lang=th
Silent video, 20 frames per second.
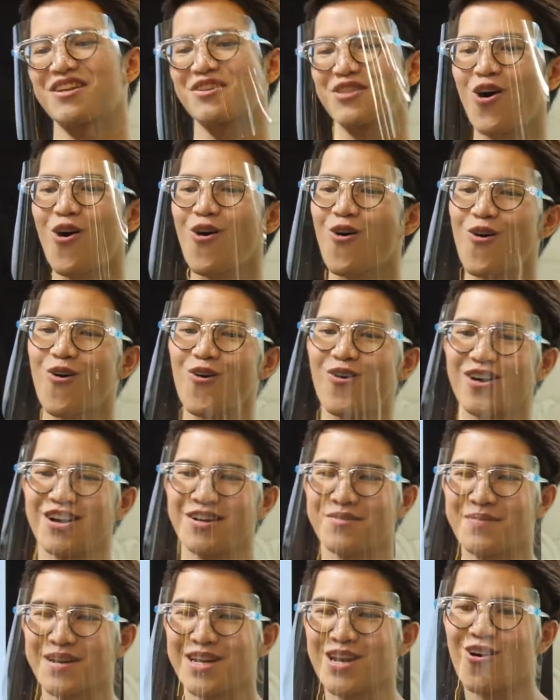กระทอง
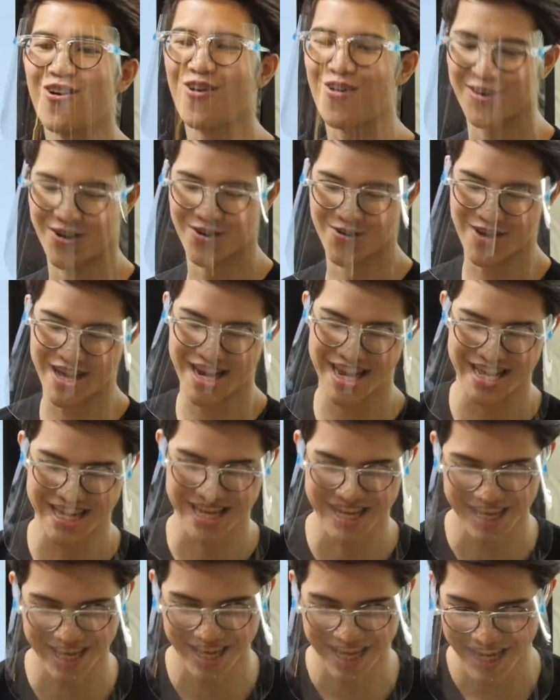เป็นทองเนาะอะไรอย่า
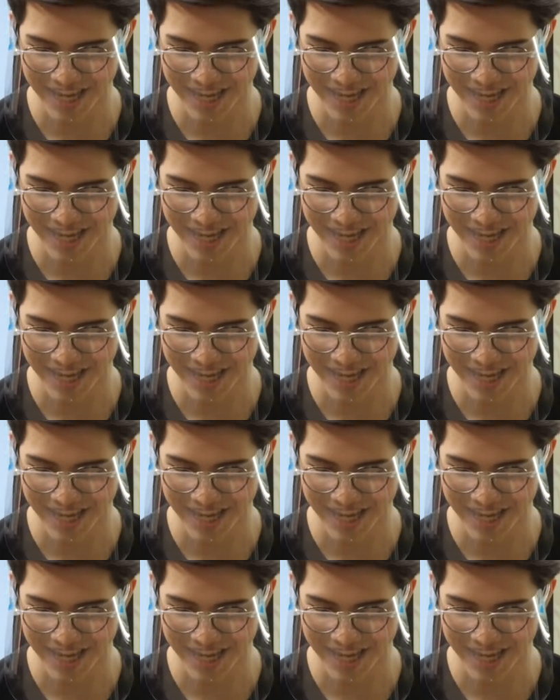งนี้